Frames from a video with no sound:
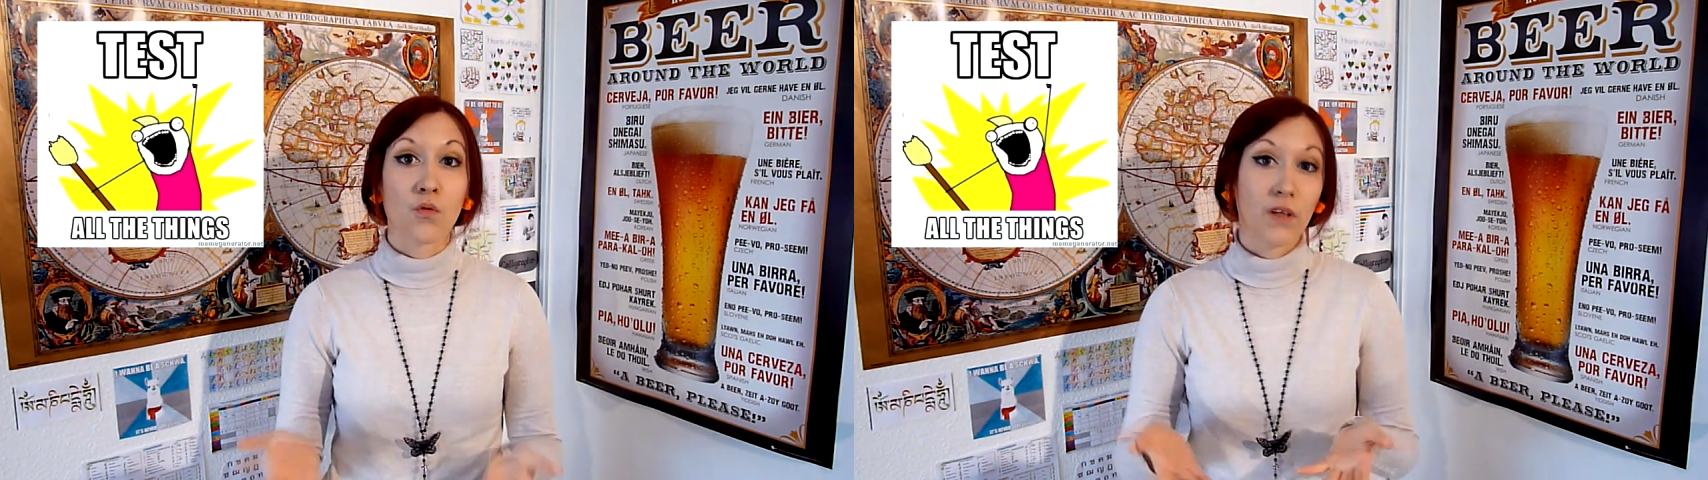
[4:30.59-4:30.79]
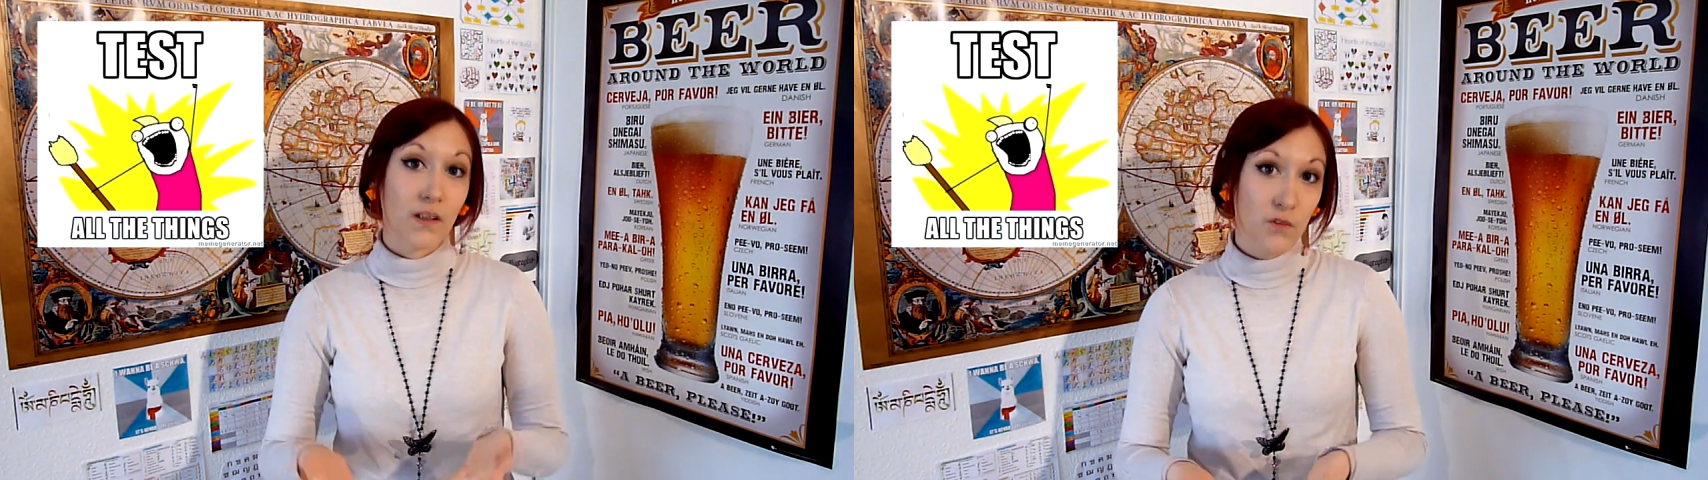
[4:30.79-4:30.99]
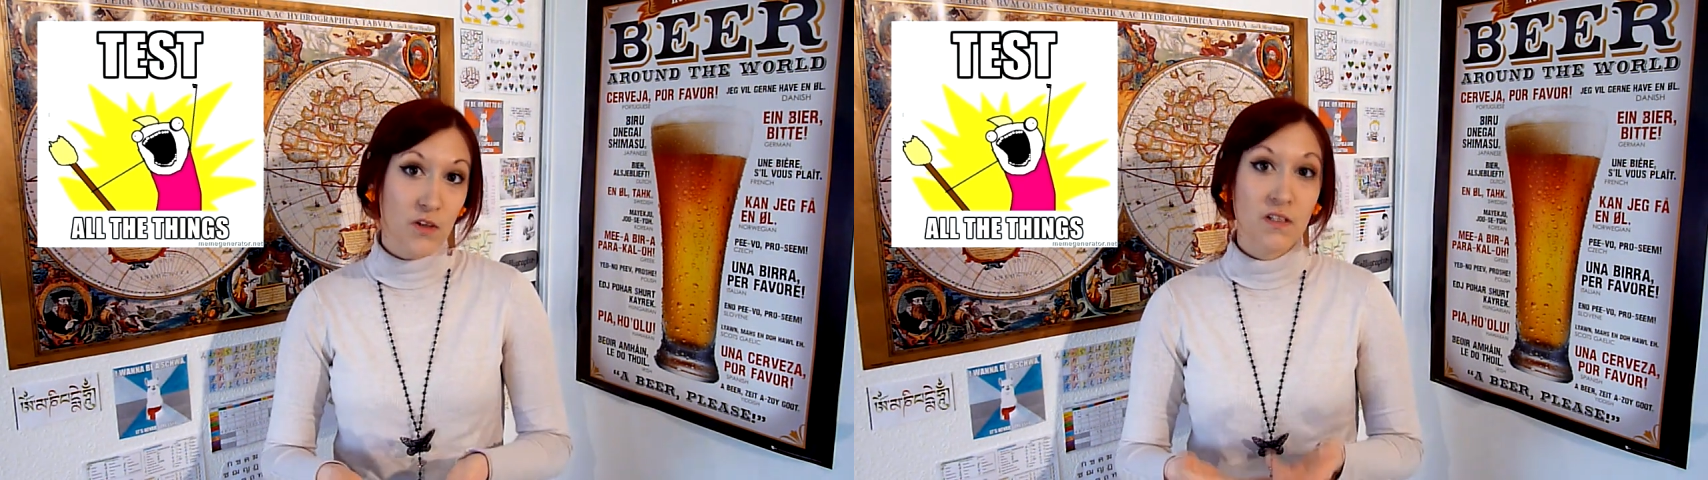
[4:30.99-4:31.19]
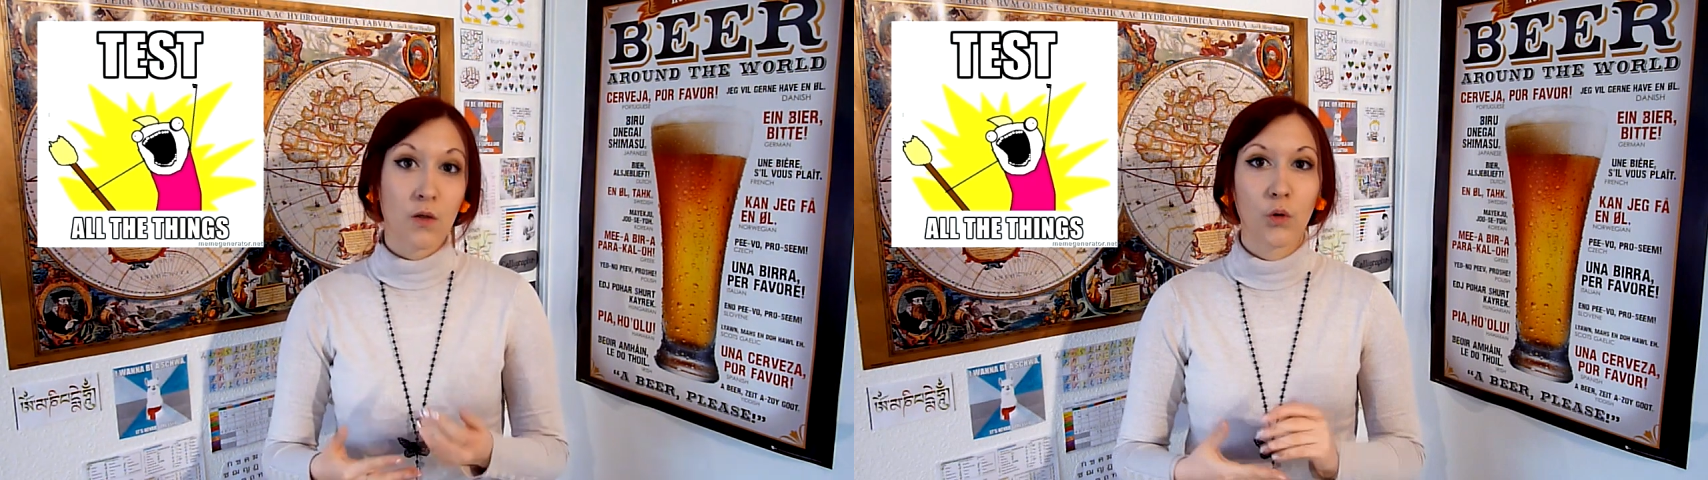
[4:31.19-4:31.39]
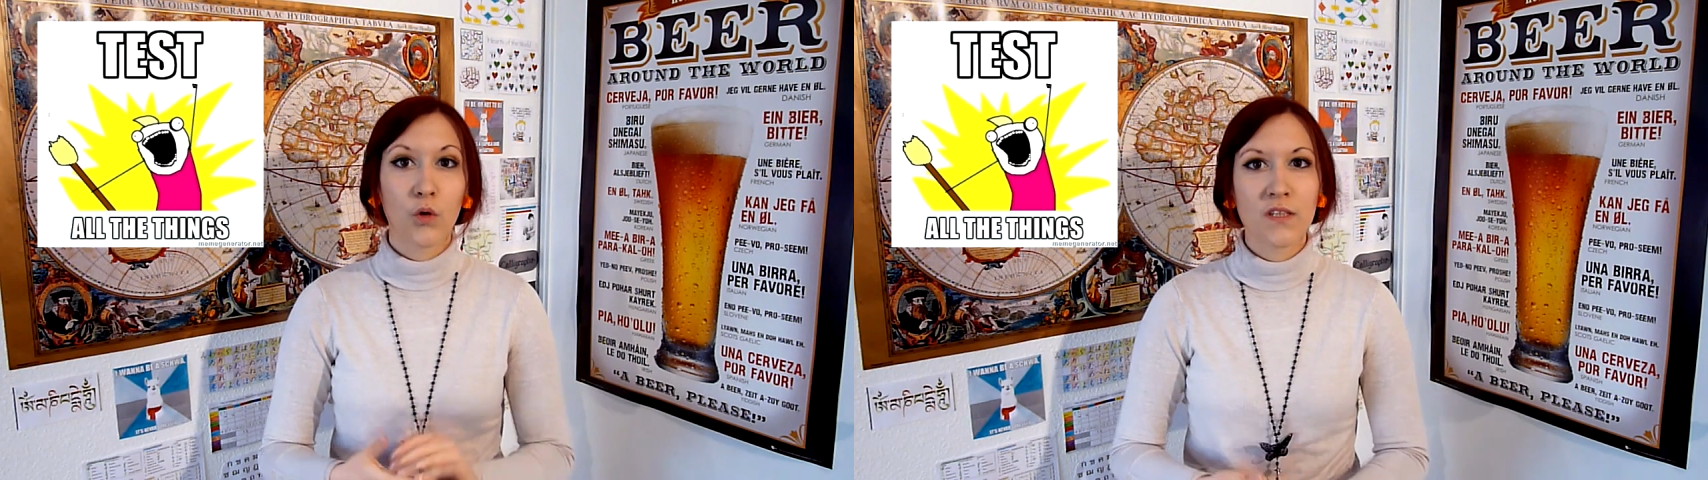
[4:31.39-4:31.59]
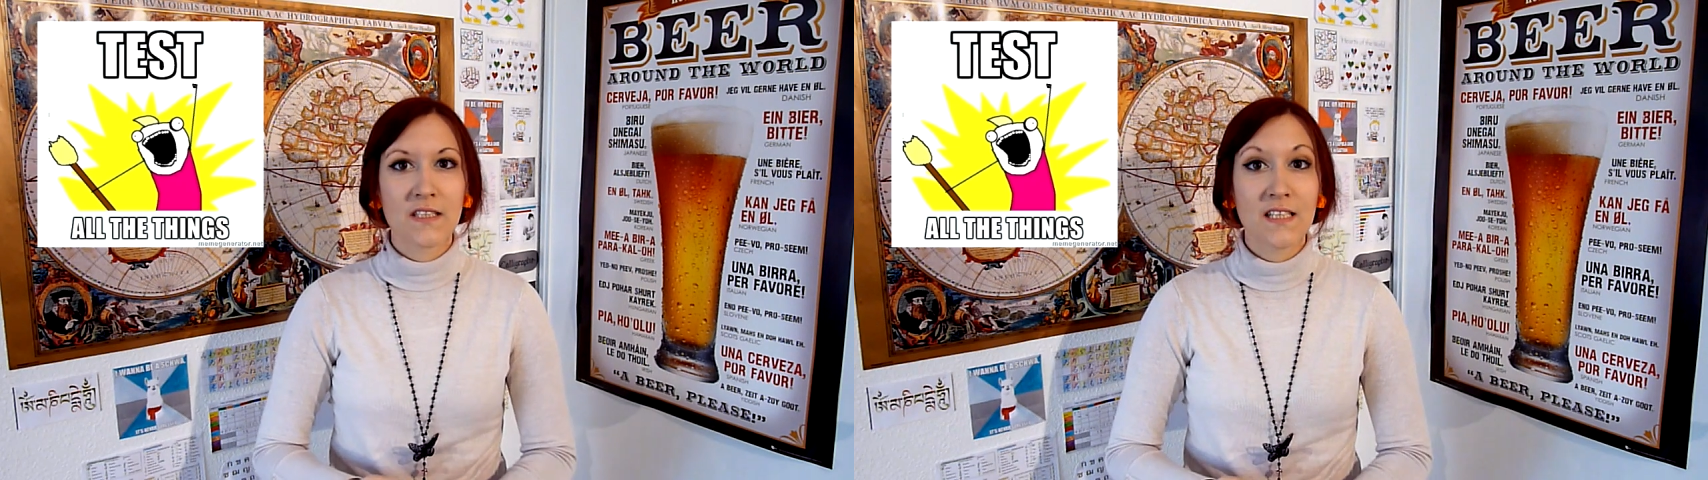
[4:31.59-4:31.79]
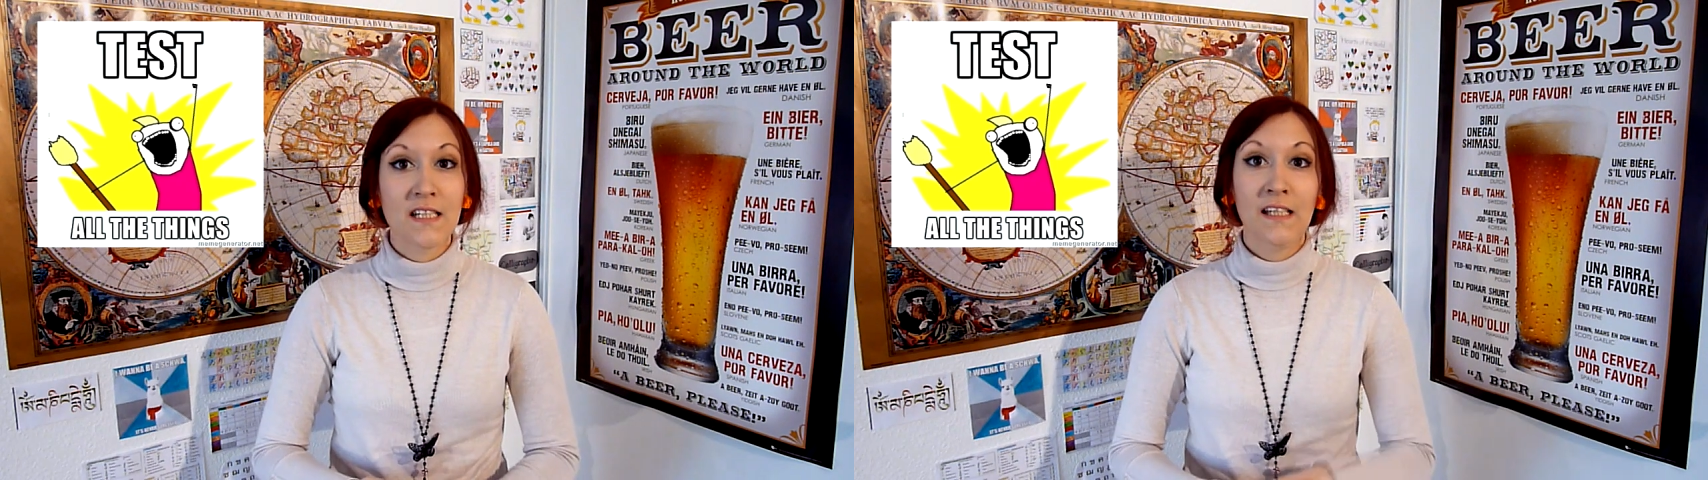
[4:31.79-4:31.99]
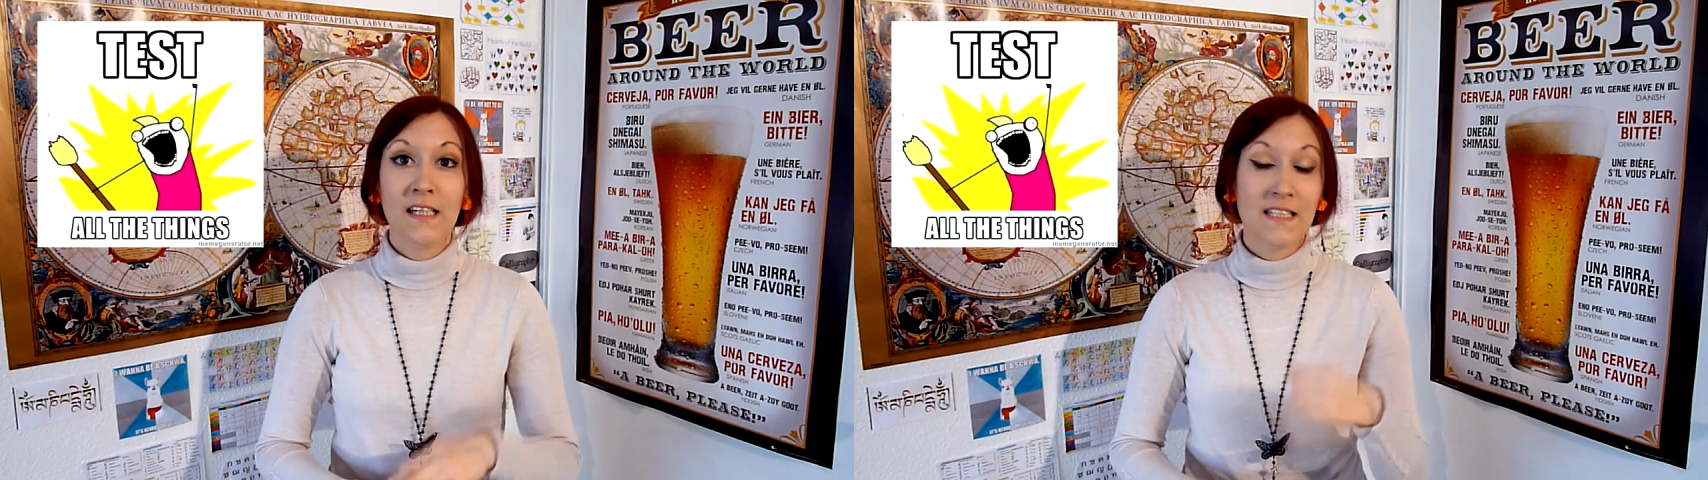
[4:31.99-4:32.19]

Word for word: on vérifiait s'ils reconnaissaient